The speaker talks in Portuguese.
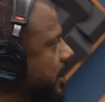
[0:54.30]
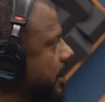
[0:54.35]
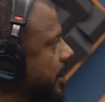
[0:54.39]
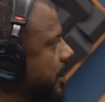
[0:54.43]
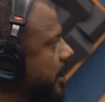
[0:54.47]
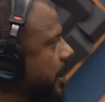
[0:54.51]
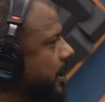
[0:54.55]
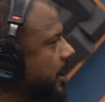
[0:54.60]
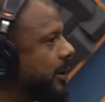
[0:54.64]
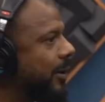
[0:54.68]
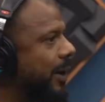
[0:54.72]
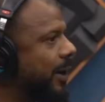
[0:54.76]

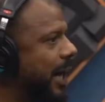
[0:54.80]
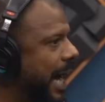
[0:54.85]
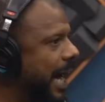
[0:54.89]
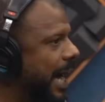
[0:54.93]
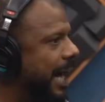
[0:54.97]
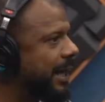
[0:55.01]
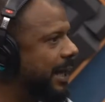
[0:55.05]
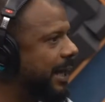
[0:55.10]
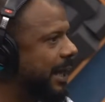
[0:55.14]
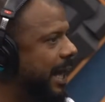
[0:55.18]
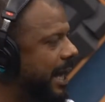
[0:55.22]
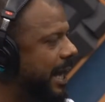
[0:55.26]
Então,
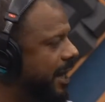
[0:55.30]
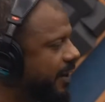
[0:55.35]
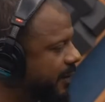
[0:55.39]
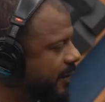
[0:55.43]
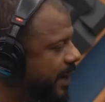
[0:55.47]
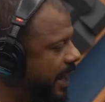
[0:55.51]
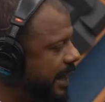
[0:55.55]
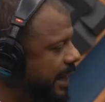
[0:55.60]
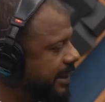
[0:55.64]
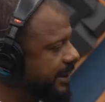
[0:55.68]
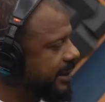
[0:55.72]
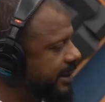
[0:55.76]
aquele
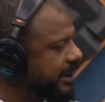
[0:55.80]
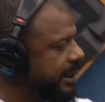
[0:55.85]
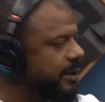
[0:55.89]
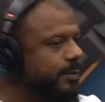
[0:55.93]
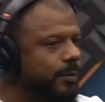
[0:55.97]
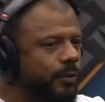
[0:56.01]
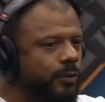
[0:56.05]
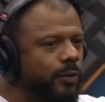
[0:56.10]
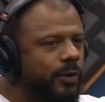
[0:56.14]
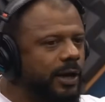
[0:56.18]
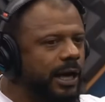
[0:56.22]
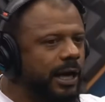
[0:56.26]
racismo que
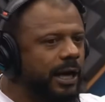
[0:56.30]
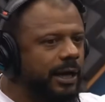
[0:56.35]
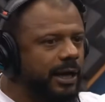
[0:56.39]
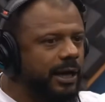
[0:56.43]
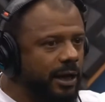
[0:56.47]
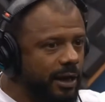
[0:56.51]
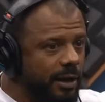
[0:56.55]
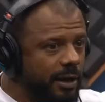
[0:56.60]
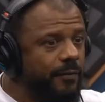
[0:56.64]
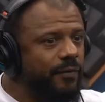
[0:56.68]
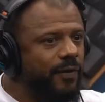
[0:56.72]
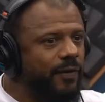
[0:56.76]
o cara queria
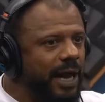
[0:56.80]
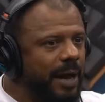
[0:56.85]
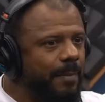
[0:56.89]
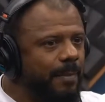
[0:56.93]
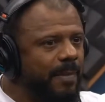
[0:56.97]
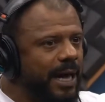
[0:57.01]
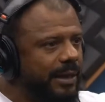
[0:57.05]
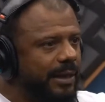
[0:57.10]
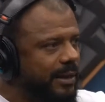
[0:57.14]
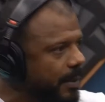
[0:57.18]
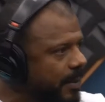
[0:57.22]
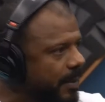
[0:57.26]
inflamar
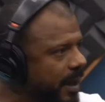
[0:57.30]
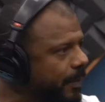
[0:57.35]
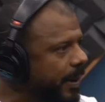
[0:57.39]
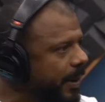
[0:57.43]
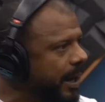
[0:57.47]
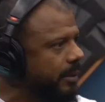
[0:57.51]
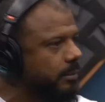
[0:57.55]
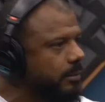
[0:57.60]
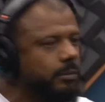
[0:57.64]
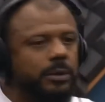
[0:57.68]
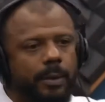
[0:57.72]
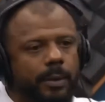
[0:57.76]
também para
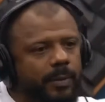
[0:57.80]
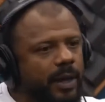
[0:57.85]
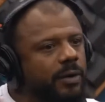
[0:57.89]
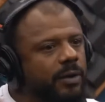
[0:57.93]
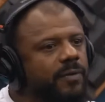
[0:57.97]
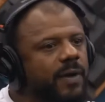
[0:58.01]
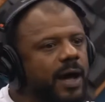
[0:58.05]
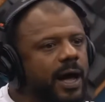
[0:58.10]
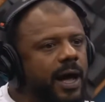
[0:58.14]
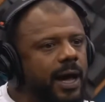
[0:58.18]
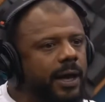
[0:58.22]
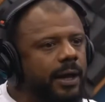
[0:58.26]
também não
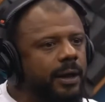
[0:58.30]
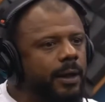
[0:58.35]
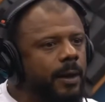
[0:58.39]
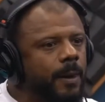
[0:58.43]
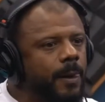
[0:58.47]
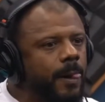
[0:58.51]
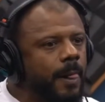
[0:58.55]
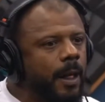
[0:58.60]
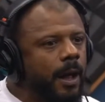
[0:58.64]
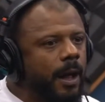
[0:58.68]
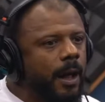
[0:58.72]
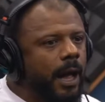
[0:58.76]
vai
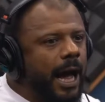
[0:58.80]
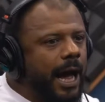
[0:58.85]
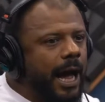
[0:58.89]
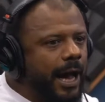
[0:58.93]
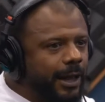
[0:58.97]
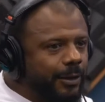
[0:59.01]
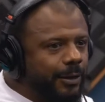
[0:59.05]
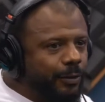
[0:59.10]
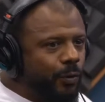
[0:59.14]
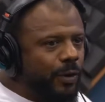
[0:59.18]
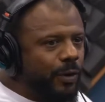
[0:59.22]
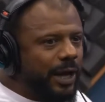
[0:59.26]
a
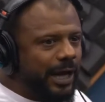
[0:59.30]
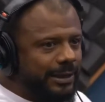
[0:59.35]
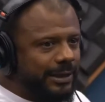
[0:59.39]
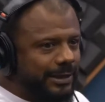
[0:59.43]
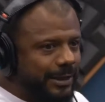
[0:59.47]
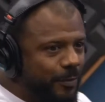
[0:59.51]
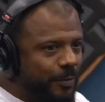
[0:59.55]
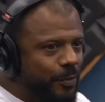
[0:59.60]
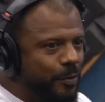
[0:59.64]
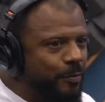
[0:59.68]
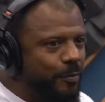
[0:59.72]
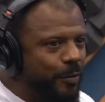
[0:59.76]
educação e
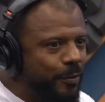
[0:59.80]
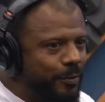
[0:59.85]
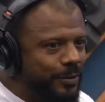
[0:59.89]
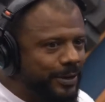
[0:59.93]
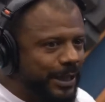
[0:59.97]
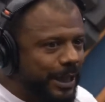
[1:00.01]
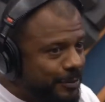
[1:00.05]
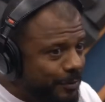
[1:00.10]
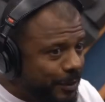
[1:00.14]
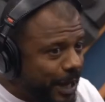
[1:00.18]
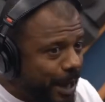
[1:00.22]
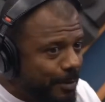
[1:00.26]
o bom
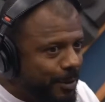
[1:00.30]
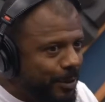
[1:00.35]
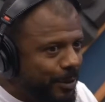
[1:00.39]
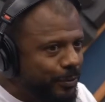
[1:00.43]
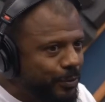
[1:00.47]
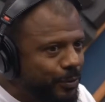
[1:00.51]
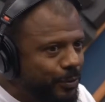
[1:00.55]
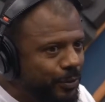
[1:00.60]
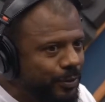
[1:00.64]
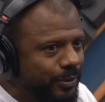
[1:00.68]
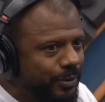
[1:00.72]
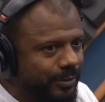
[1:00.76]
senso quebram
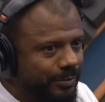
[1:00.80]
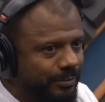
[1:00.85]
tudo.